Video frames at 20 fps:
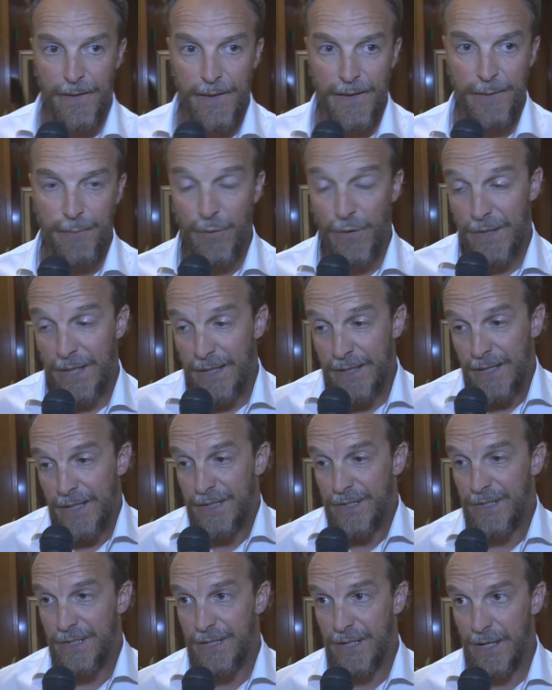L'importante è
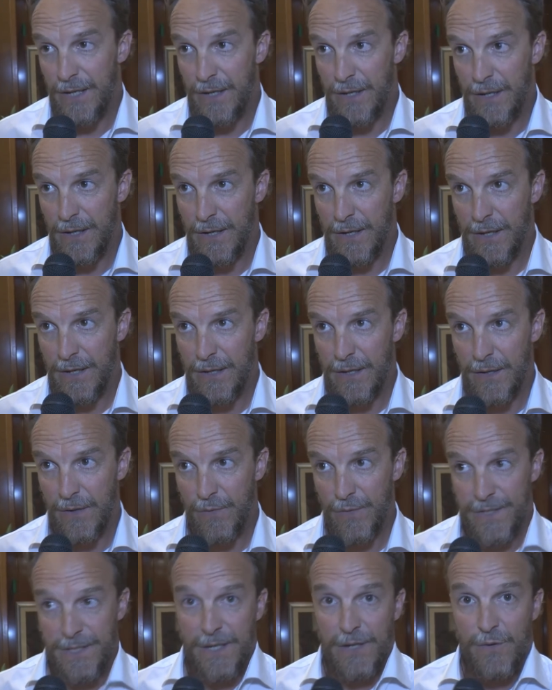che ci sia una,
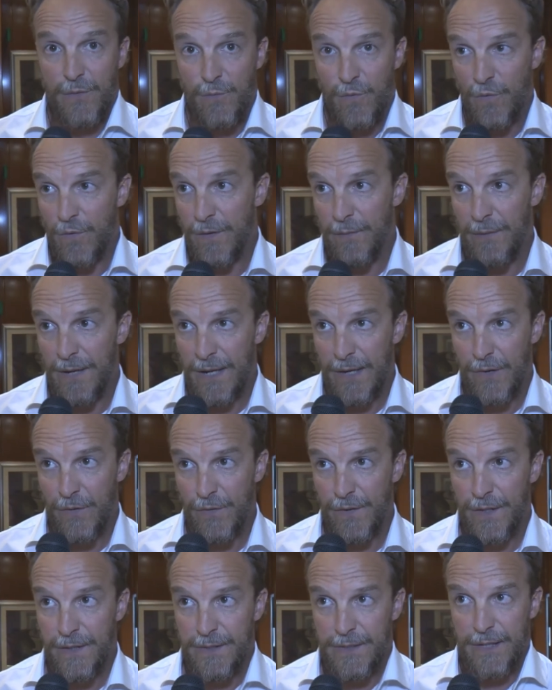questa comunque bella
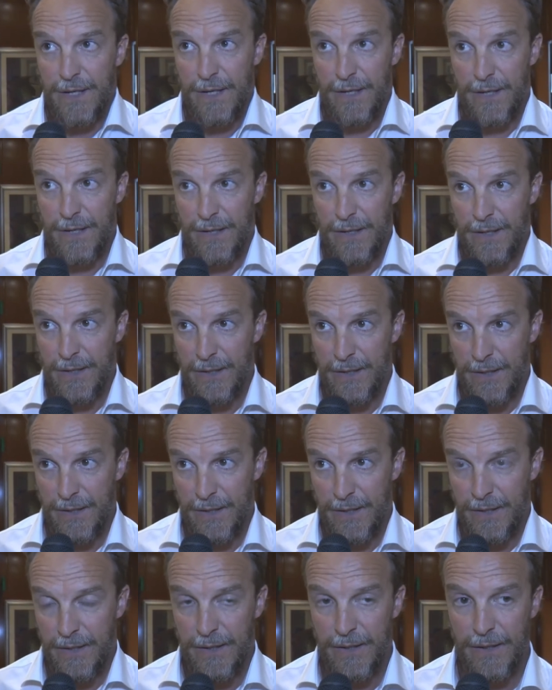notizia eh,
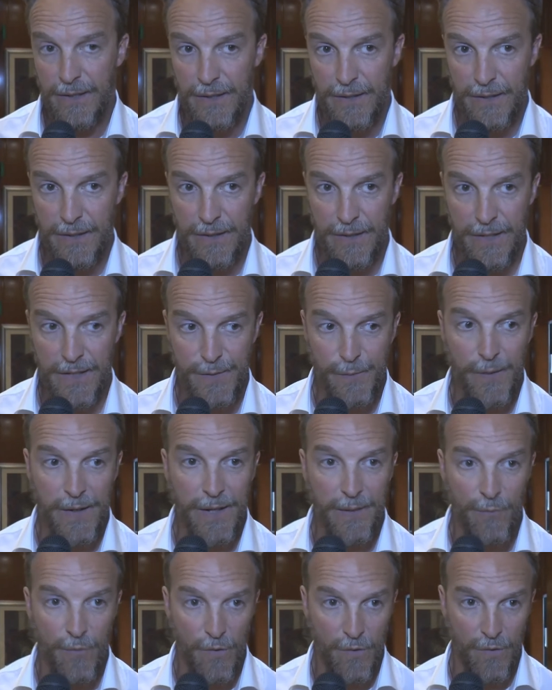che, che
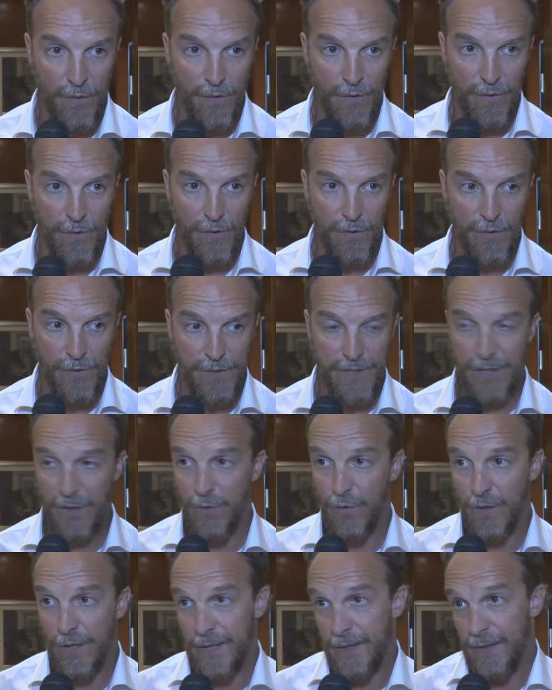speriamo si
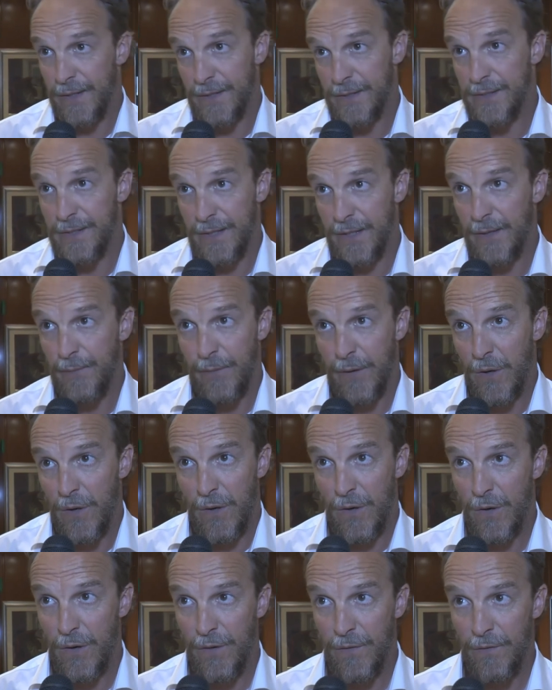concretizzi
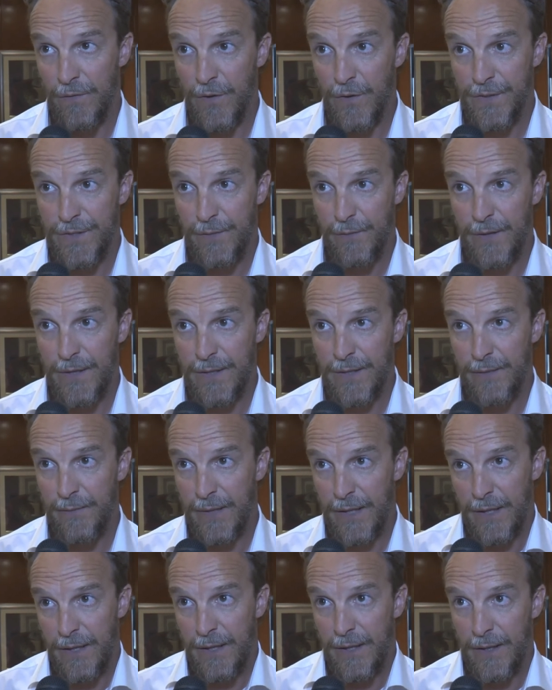però velocemente
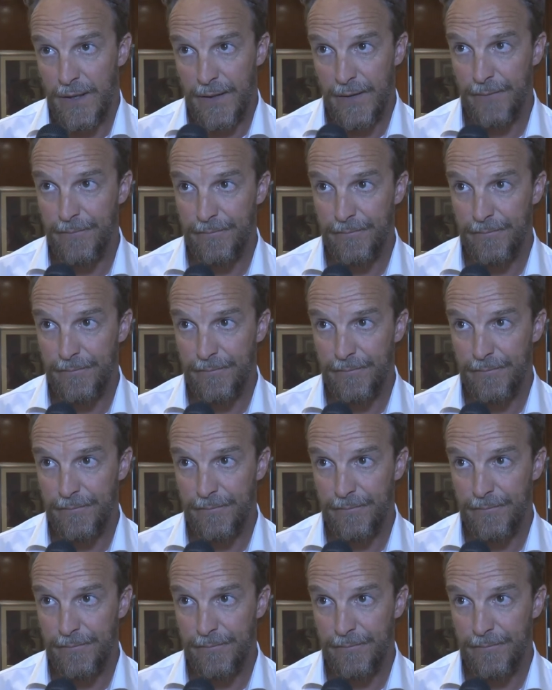perché